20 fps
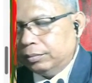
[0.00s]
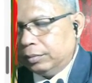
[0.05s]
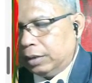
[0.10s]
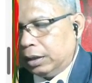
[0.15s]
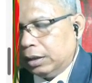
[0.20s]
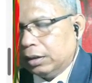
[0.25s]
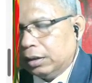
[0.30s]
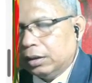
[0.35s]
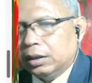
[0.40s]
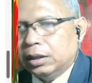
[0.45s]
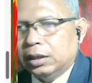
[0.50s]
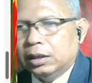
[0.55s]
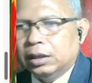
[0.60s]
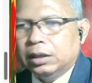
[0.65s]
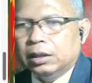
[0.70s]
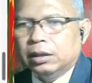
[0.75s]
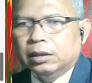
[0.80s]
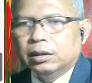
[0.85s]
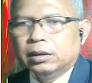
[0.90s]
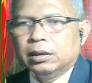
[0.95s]
นั่นก็คือ
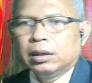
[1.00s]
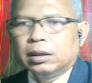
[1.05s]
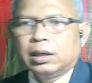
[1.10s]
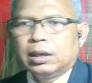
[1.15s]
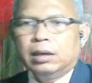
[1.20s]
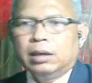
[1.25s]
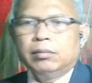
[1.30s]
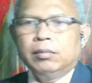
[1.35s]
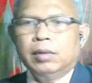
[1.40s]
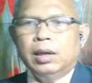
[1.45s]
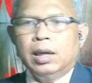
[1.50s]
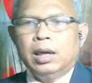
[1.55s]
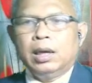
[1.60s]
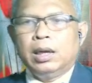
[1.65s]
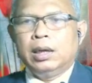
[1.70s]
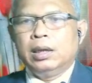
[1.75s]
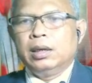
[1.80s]
คำว่า